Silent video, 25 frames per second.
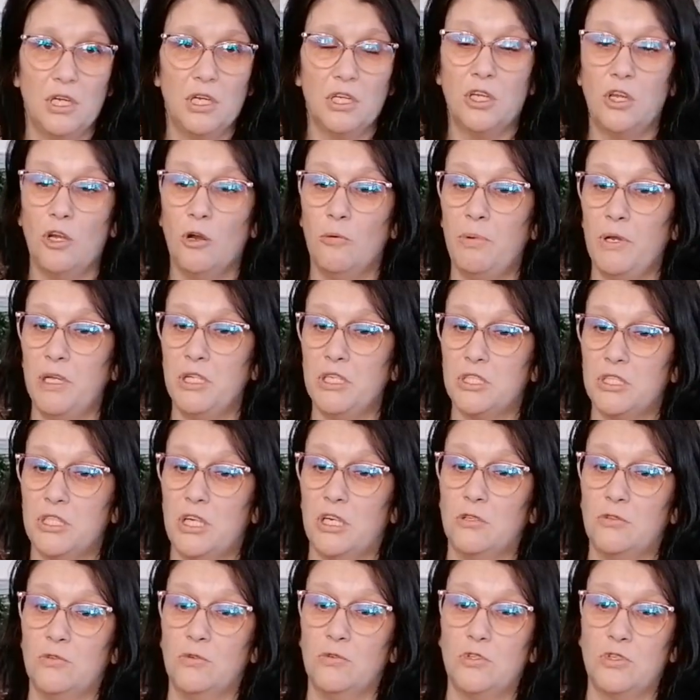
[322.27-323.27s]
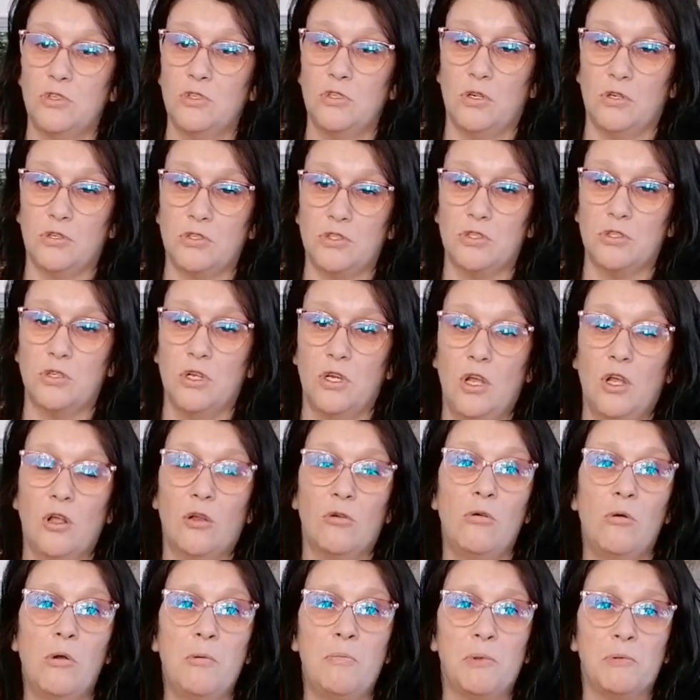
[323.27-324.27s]
que é o bem-estar de todos nós,
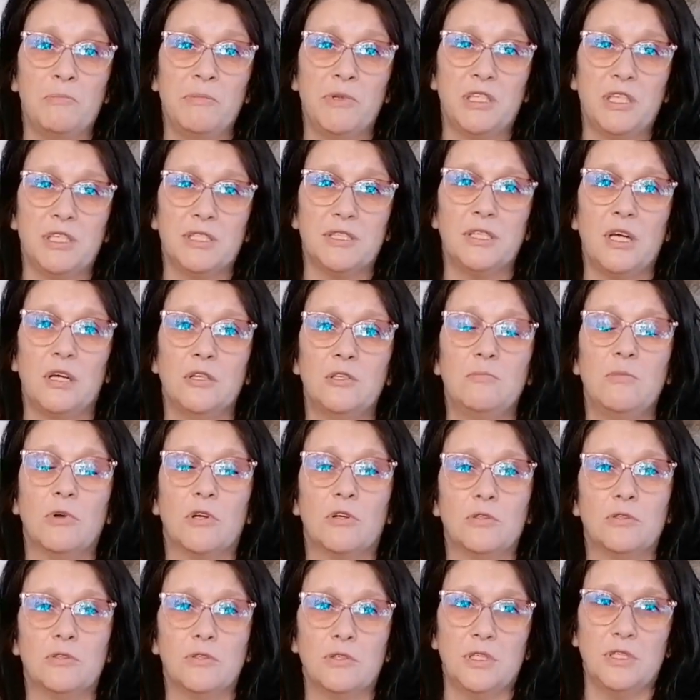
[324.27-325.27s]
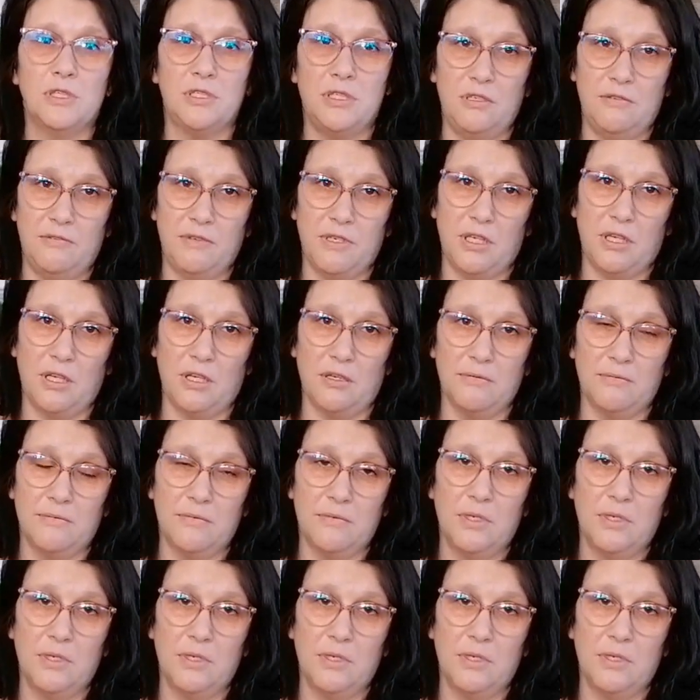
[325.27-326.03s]
com a implementação de uma cultura cívica.